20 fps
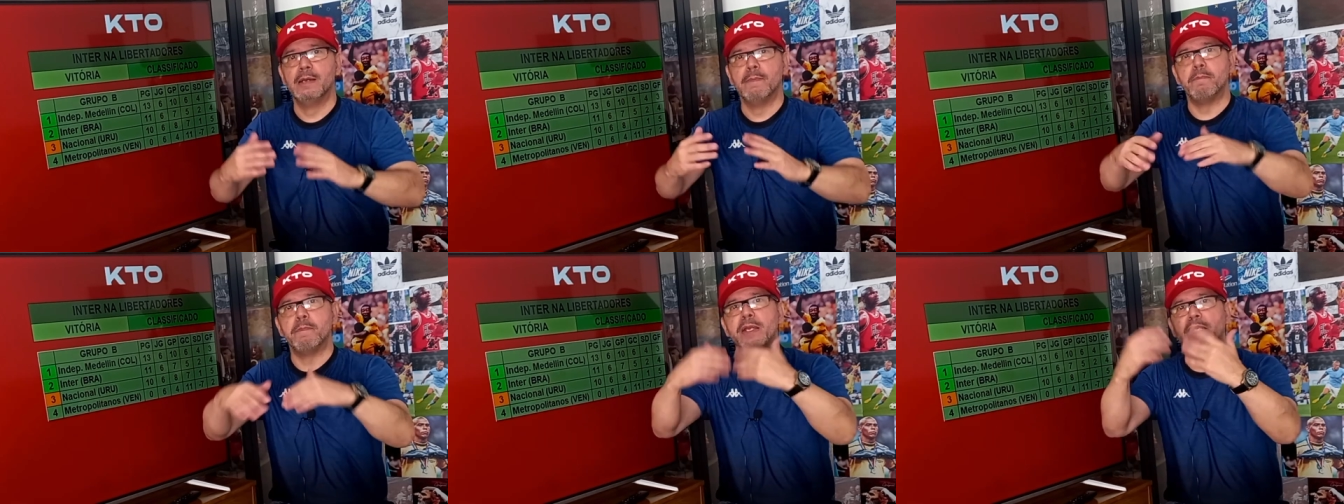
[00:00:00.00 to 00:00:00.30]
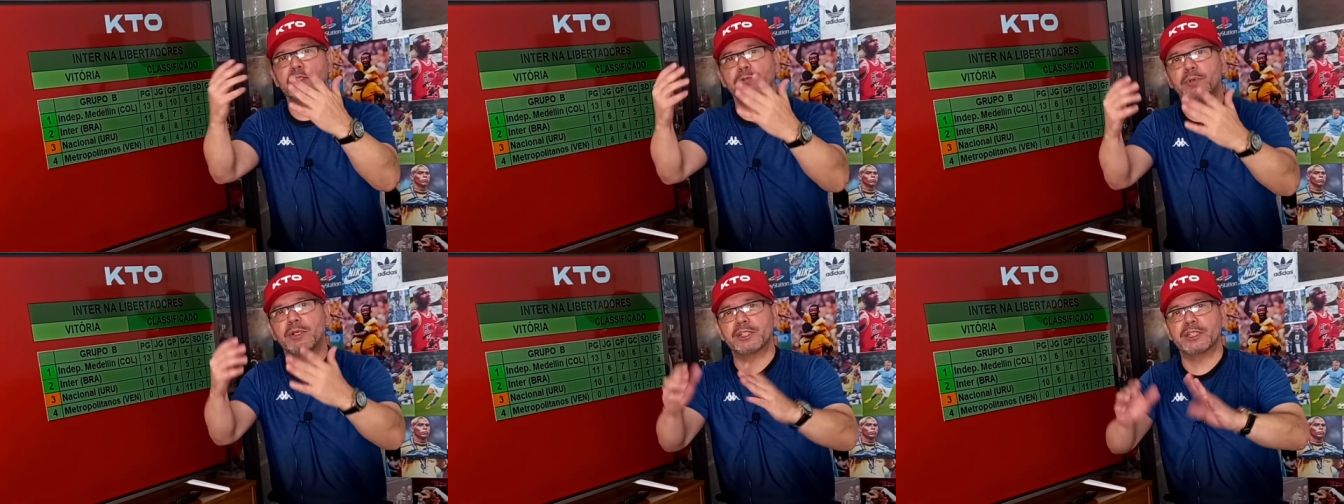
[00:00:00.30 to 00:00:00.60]

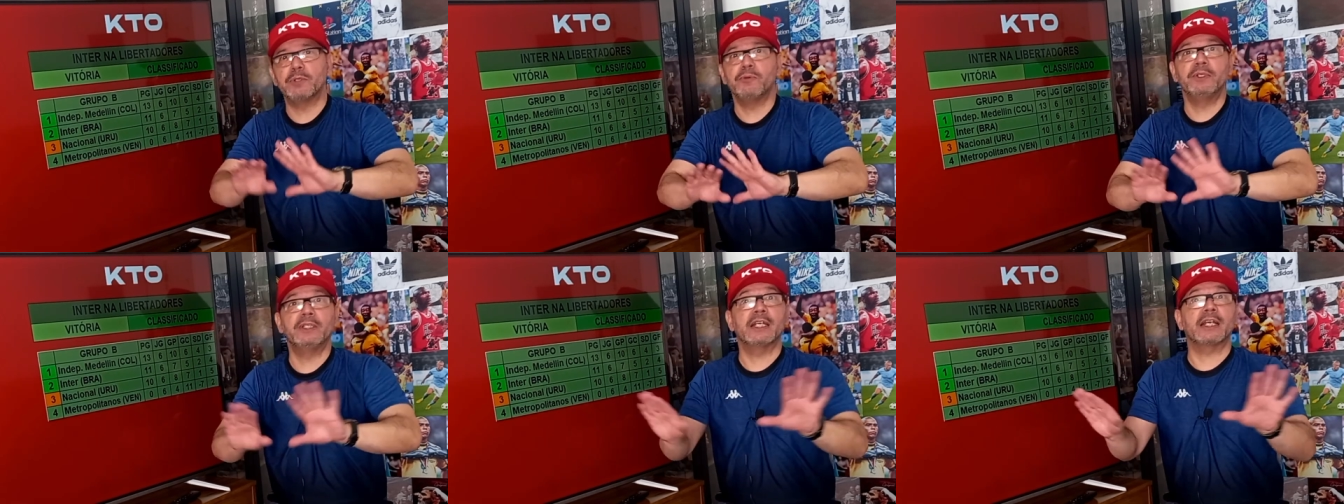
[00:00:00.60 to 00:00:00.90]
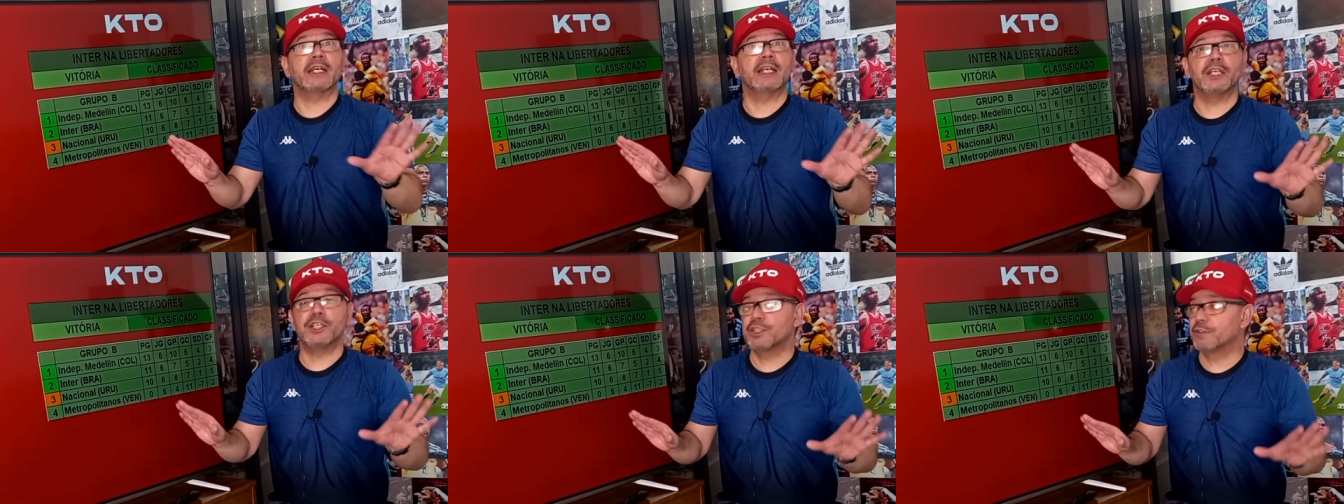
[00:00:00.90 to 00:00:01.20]
Mesmo assim, o Inter
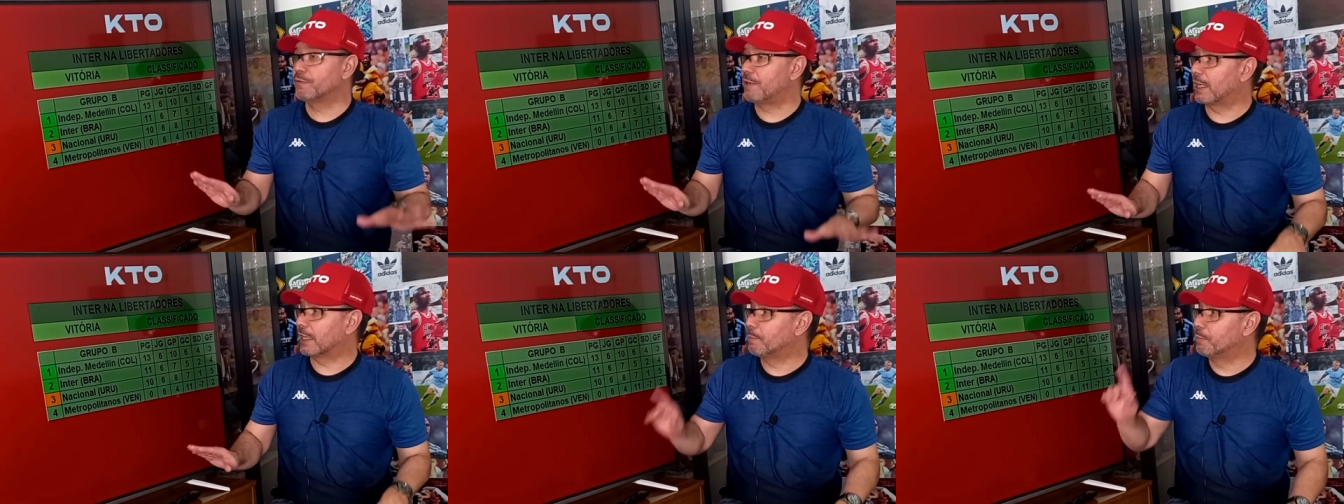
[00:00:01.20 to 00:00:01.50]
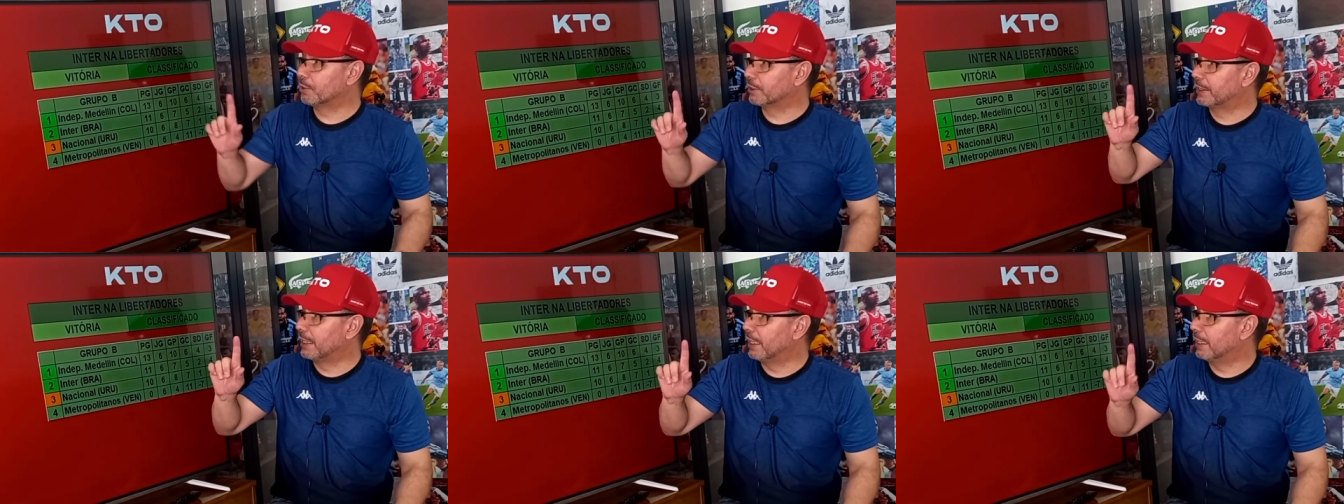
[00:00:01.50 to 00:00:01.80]
garante vaga.
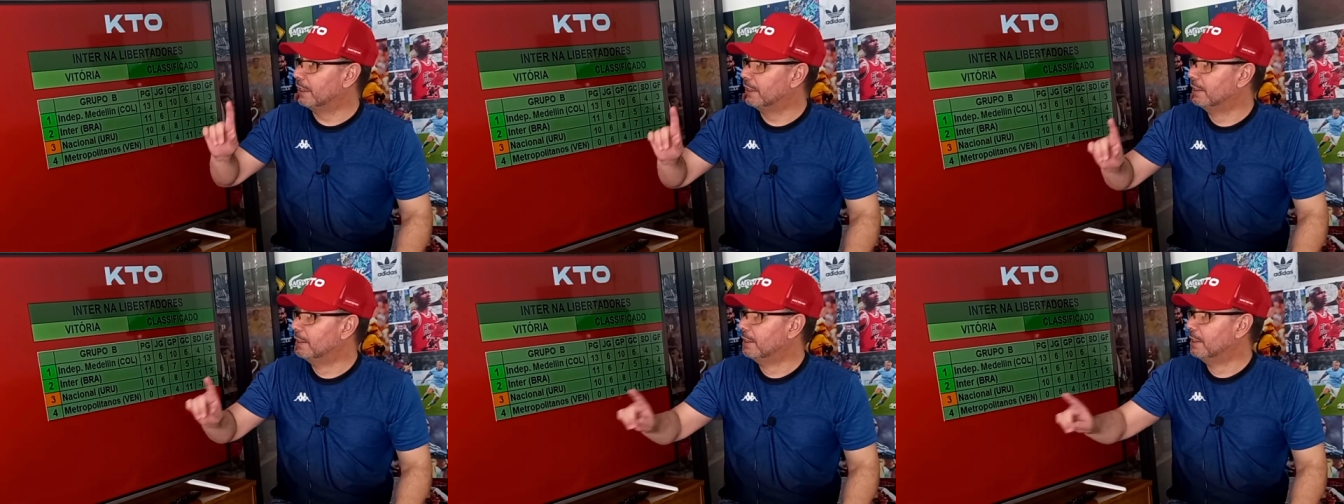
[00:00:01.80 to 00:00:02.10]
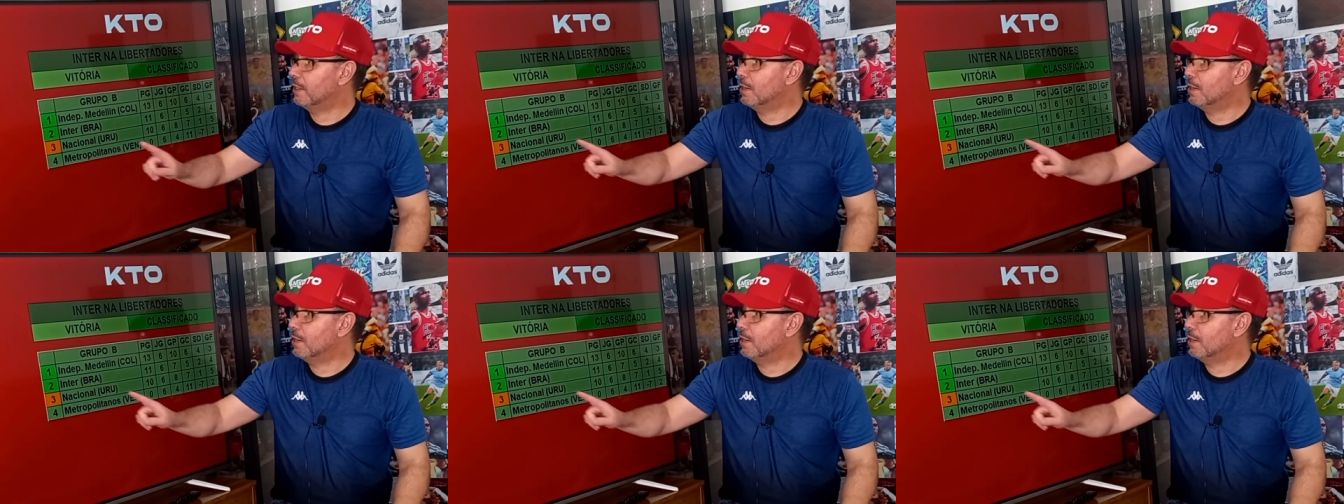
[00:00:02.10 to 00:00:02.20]
Por quê?